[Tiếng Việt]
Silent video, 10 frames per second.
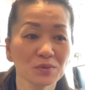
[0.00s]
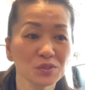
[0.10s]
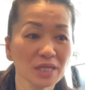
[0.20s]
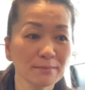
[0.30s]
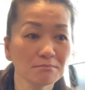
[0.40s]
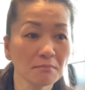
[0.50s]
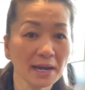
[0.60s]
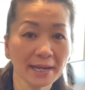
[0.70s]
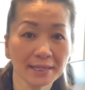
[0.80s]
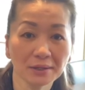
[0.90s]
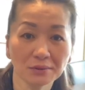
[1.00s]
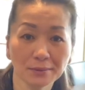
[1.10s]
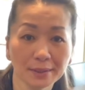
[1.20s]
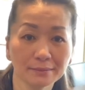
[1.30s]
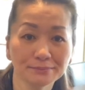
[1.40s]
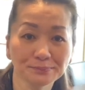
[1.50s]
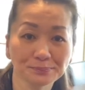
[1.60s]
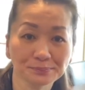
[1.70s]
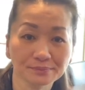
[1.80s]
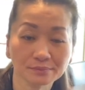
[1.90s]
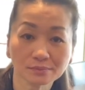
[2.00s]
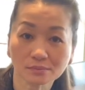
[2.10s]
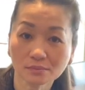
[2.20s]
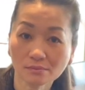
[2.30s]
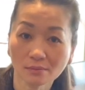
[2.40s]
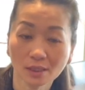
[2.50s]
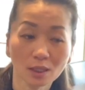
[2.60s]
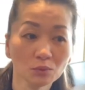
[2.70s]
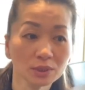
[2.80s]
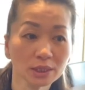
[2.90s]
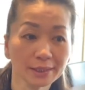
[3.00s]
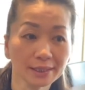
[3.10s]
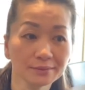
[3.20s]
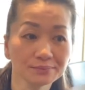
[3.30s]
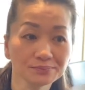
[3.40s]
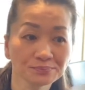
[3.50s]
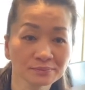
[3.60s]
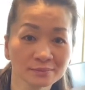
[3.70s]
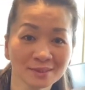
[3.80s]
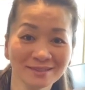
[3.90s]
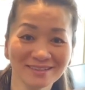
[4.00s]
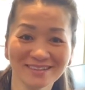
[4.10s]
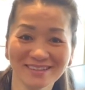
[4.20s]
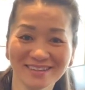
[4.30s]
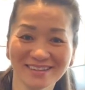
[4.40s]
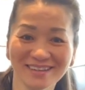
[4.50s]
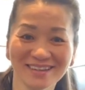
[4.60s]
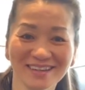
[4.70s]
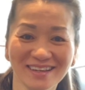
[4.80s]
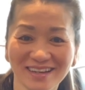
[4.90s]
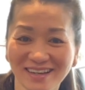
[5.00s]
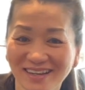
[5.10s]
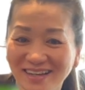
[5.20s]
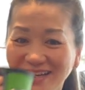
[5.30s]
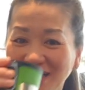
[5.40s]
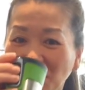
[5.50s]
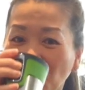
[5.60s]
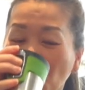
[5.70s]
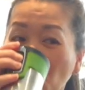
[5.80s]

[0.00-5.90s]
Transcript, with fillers: chạm bài ở việc ở cái chân tiền chân là thật vì tu nó cũng